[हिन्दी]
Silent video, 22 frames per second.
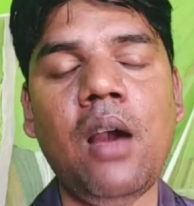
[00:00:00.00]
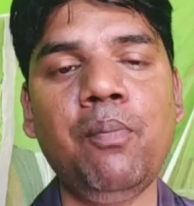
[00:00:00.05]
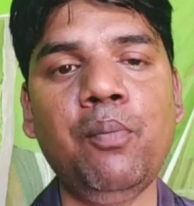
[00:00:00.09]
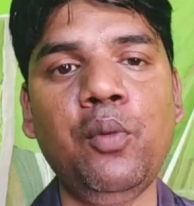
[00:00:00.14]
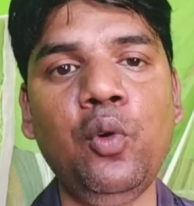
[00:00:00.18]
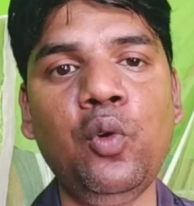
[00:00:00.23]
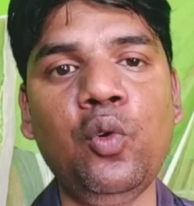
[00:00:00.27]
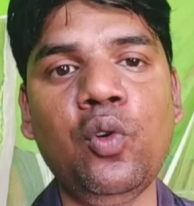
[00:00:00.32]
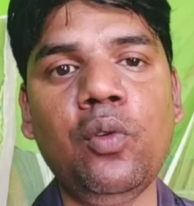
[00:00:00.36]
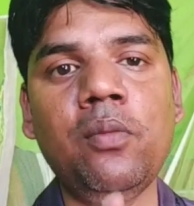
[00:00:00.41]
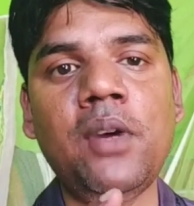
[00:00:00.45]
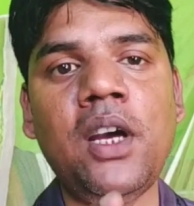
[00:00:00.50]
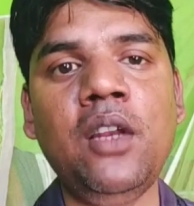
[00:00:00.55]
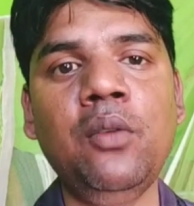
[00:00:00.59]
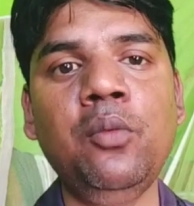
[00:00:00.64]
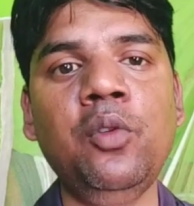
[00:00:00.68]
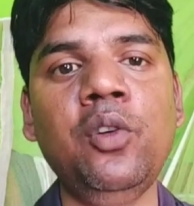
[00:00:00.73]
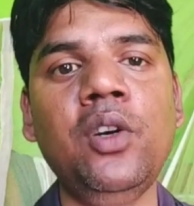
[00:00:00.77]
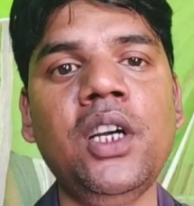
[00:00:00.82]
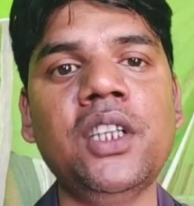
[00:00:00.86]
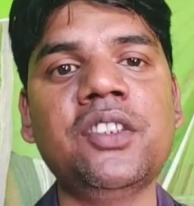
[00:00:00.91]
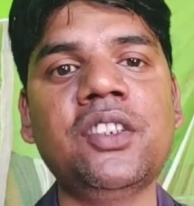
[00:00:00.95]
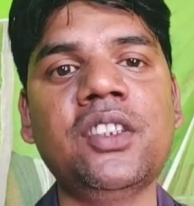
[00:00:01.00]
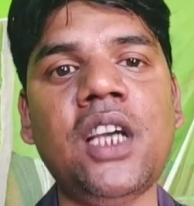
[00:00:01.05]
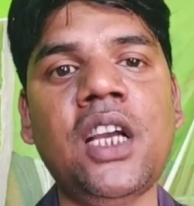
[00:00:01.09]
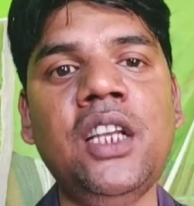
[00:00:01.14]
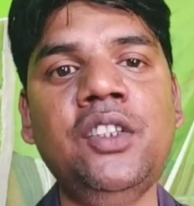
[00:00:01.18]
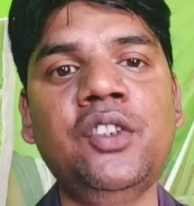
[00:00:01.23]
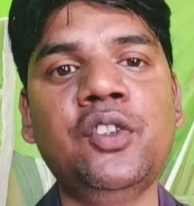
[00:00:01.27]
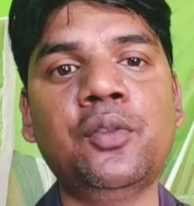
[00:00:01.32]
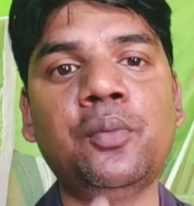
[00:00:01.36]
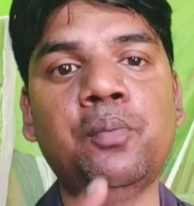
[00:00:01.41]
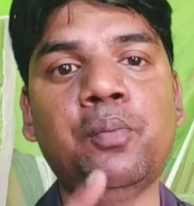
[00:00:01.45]
आप लोग को मालूम होगा
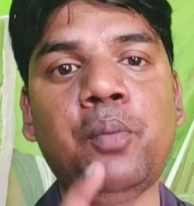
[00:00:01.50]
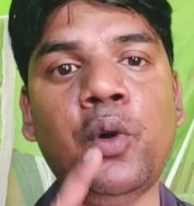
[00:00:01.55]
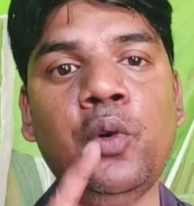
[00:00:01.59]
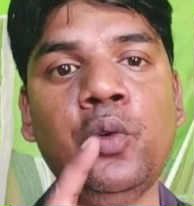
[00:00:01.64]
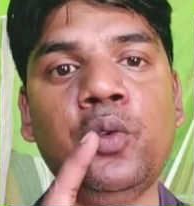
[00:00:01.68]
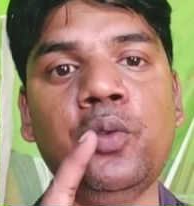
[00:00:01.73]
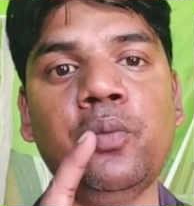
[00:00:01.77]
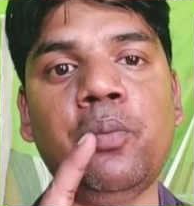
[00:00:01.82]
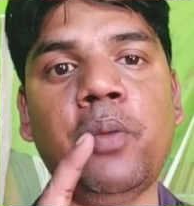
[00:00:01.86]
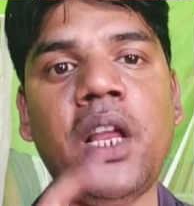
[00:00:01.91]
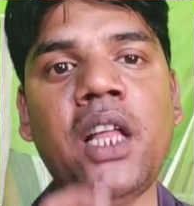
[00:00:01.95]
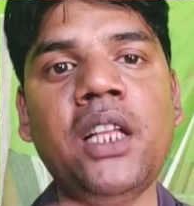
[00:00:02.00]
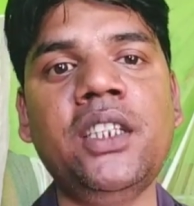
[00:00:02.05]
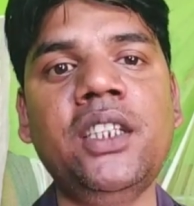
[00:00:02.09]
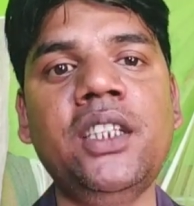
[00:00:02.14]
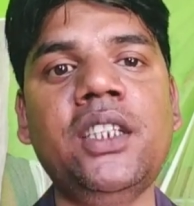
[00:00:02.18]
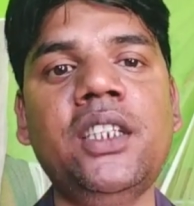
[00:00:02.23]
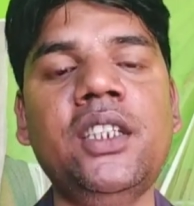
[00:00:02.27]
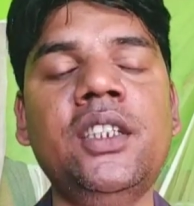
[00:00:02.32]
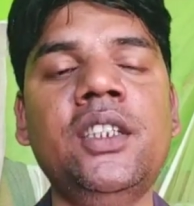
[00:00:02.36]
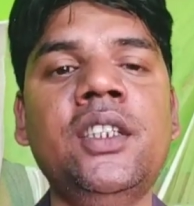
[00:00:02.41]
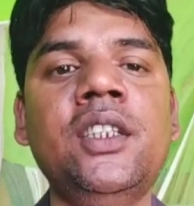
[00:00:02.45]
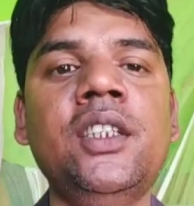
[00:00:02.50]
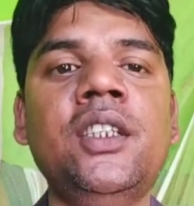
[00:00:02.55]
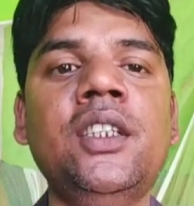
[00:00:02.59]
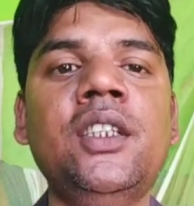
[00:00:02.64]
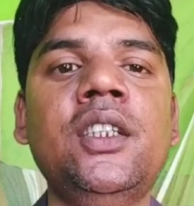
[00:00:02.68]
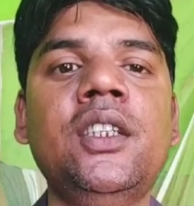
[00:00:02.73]
साइंस बहुत बड़ा जी की